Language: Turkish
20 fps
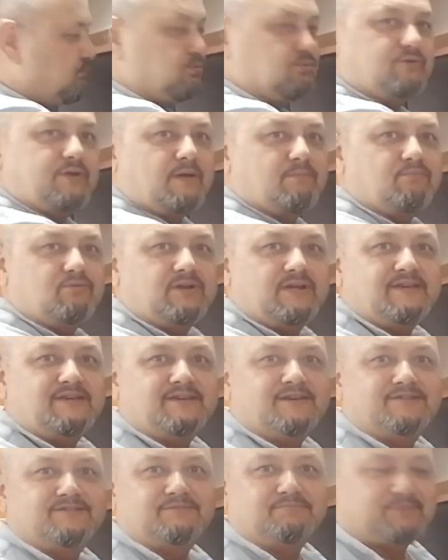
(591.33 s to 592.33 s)
Buradan böyle
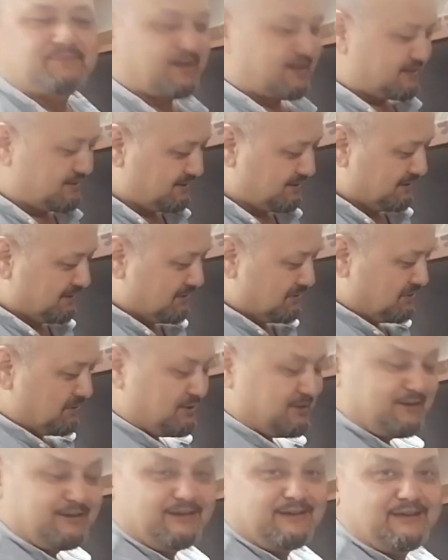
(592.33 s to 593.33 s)
yesim geldi.
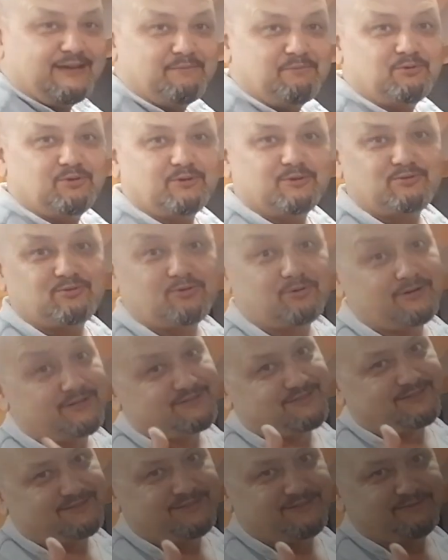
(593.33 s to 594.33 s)
E, emin olun çok
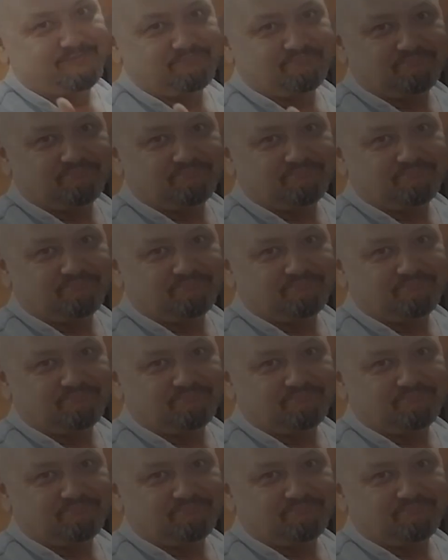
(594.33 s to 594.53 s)
lezzetli.